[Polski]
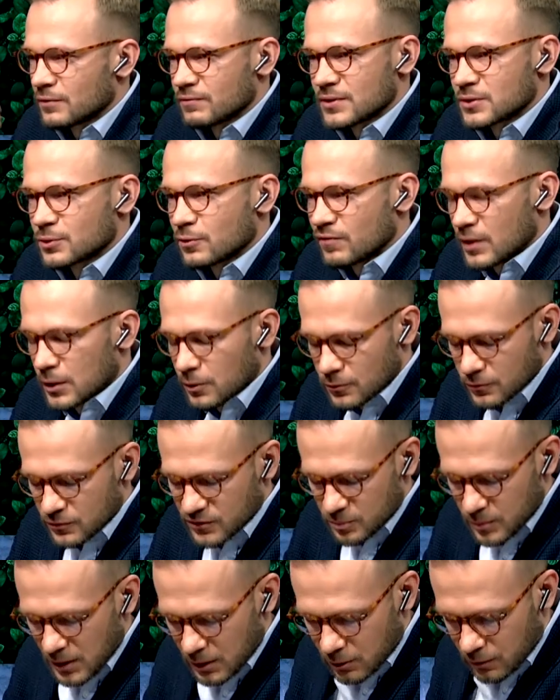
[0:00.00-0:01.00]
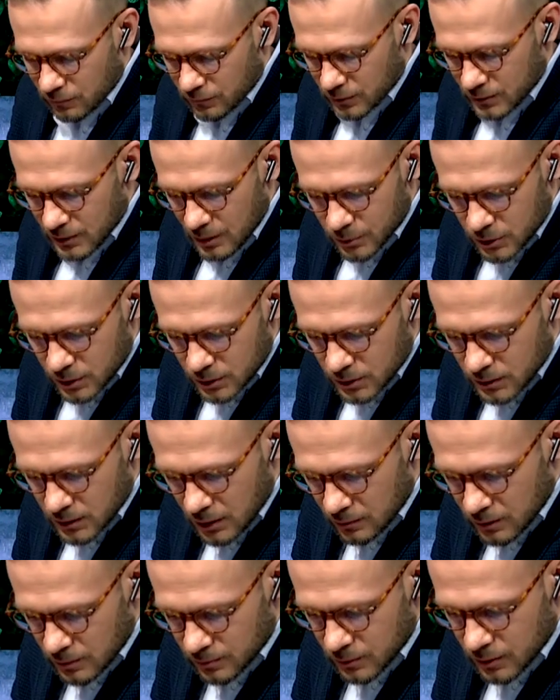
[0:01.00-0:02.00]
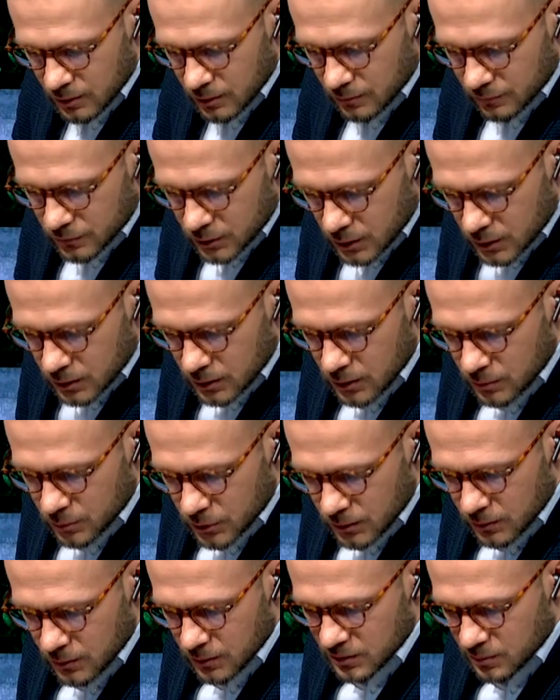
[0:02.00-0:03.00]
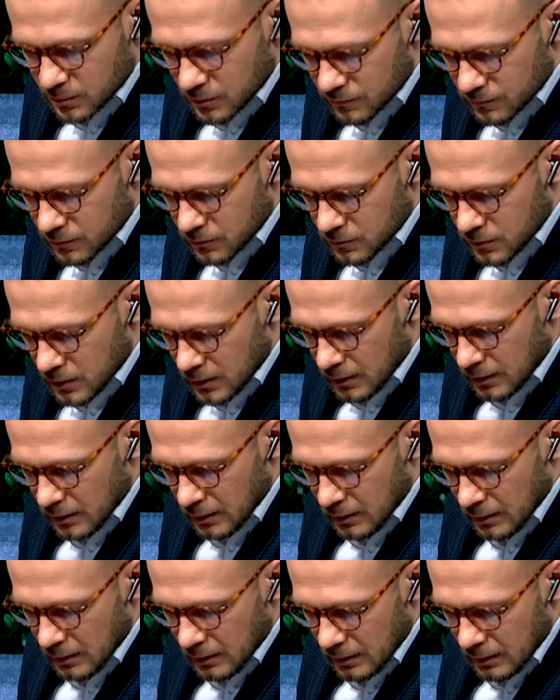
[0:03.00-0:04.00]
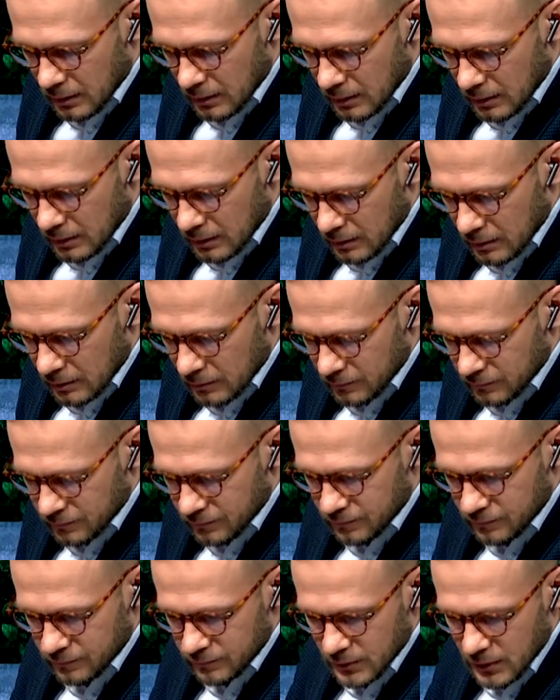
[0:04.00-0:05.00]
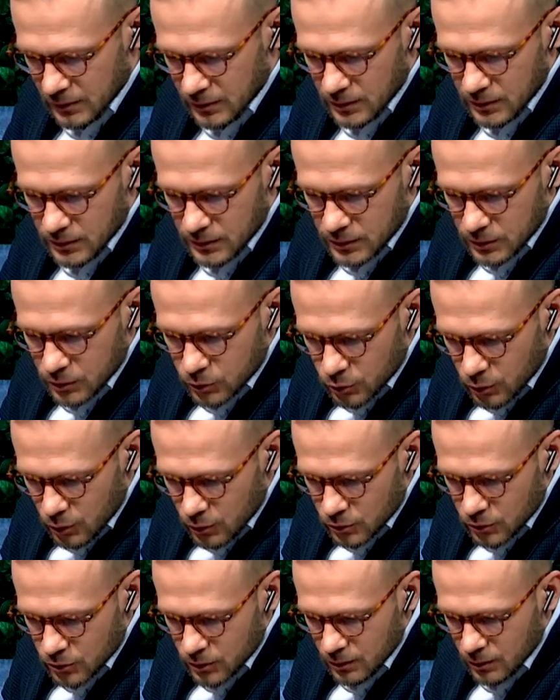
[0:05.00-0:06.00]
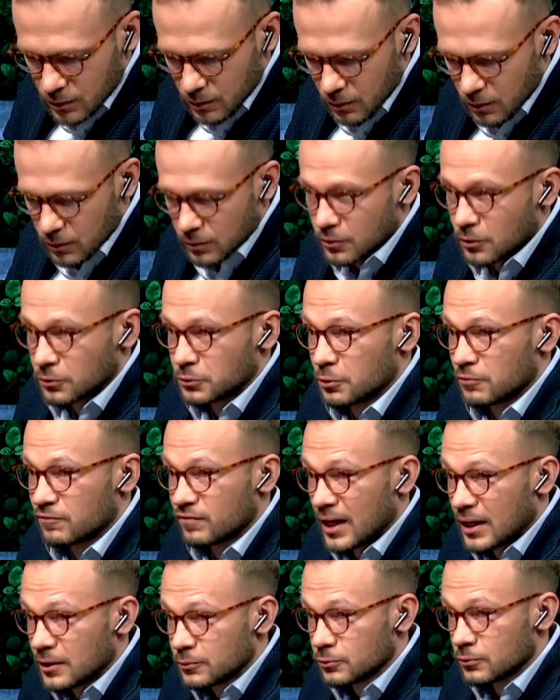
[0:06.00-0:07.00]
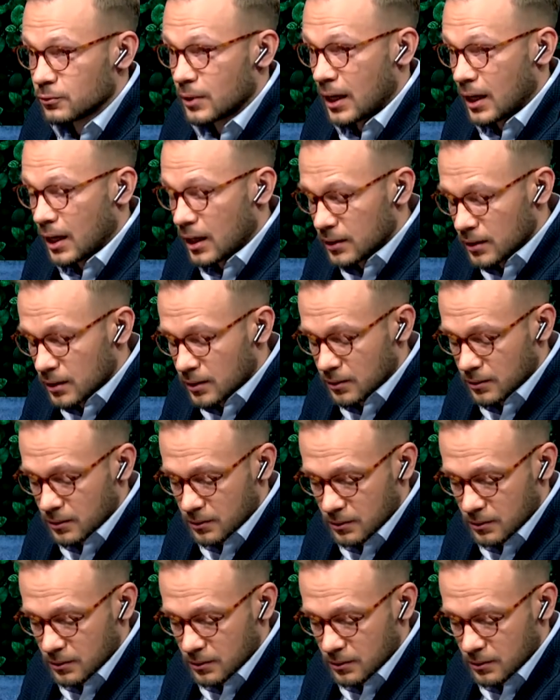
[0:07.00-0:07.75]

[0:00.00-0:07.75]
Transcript: a więc do walorów smakowych. Ja przeczytałem e, wcześniej przed rozmową w jednej z książek o gotowaniu, ale